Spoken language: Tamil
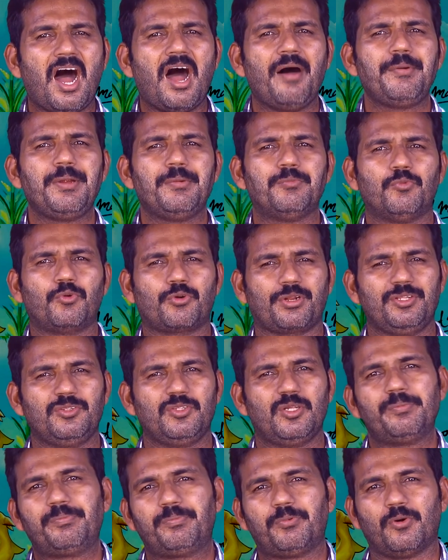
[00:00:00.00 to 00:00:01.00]
ஆவி
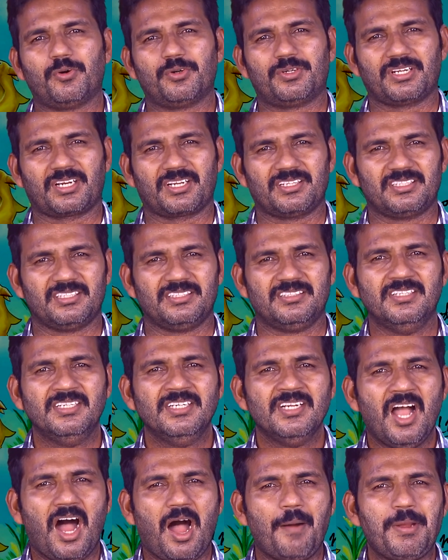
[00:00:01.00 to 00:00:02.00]
முறைந்து போகிறது
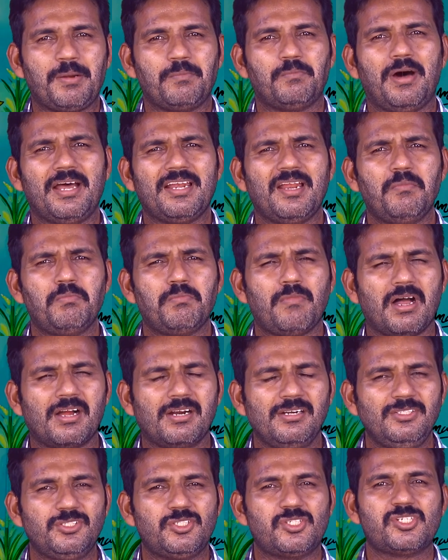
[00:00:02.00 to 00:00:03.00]
அவன் மன
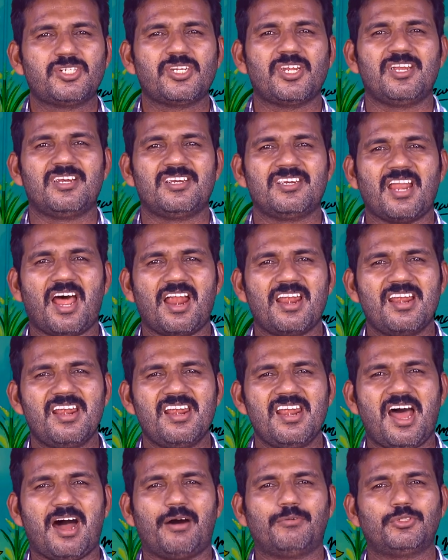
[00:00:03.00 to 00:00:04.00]
மகிழ்ச்சி
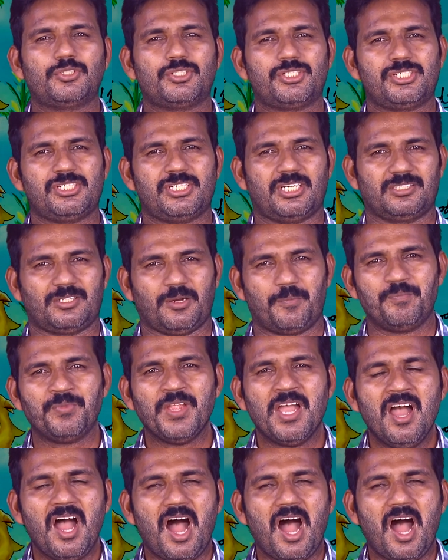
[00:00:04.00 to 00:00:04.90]
நல்ல ஔஷதம்